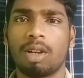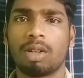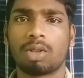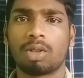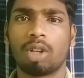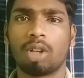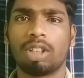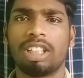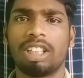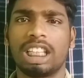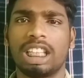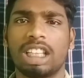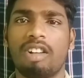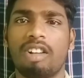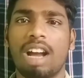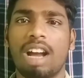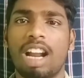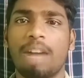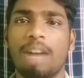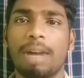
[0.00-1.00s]
సో దీని
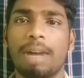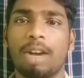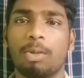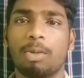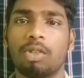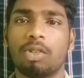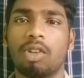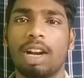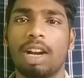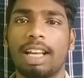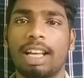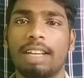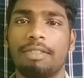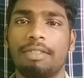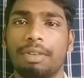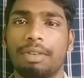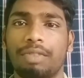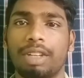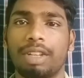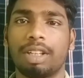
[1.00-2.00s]
ద్వారా మనము కూడా
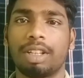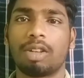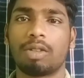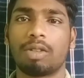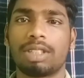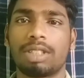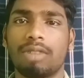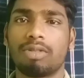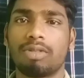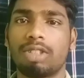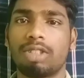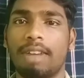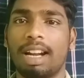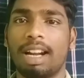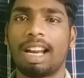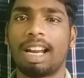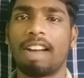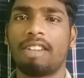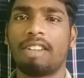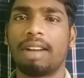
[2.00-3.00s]
ఫిఫ్టీ థౌసండ్ నుంచి
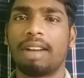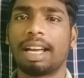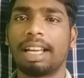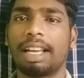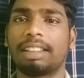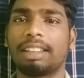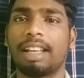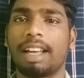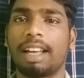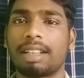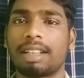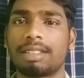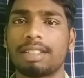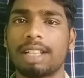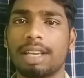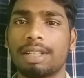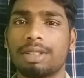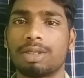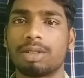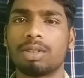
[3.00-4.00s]
వన్ ల్యాక్ వరకు అయితే ఎర్న్
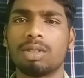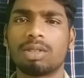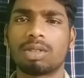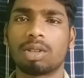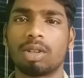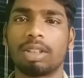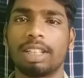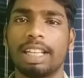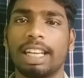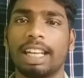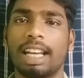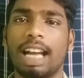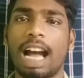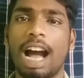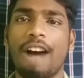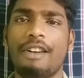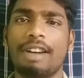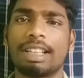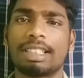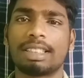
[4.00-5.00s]
చేయొచ్చు సో దీనికి
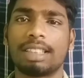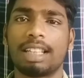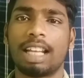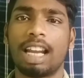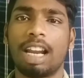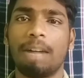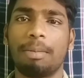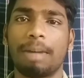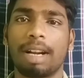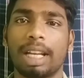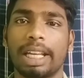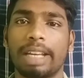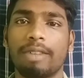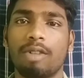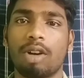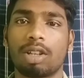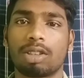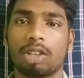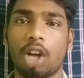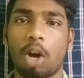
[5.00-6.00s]
కావాల్సిందల్లా మనకి
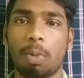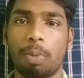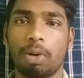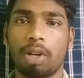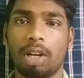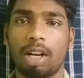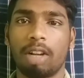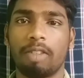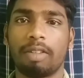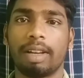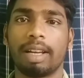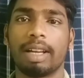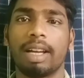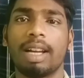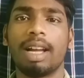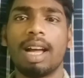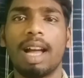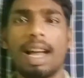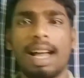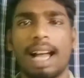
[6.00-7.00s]
ఒక షాప్ ఉండడమే
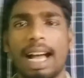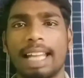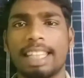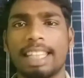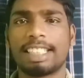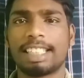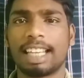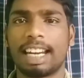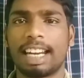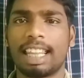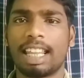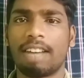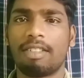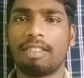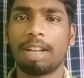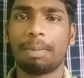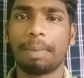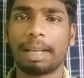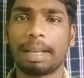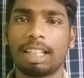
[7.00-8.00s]
అది
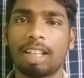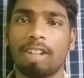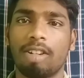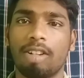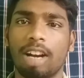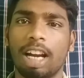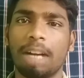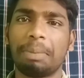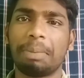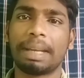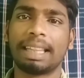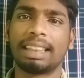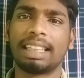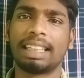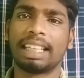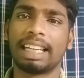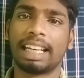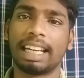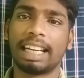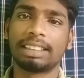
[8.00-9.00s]
చిన్నదవని పెద్దదవని అంటే
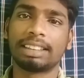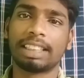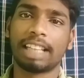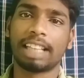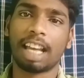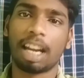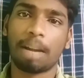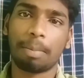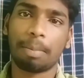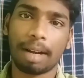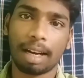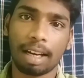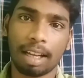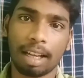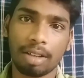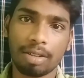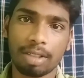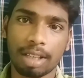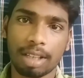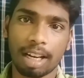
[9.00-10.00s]
పెద్ద ఇండస్ట్రీ అయినా
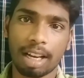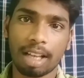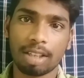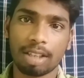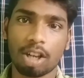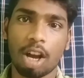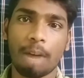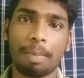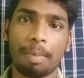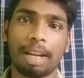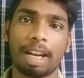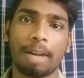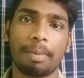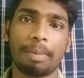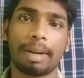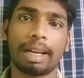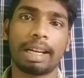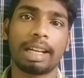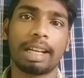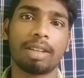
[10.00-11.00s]
పర్లేదు చిన్న షాప్ అయినా
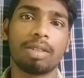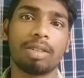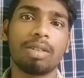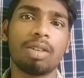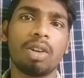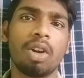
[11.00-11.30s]
పర్లేదు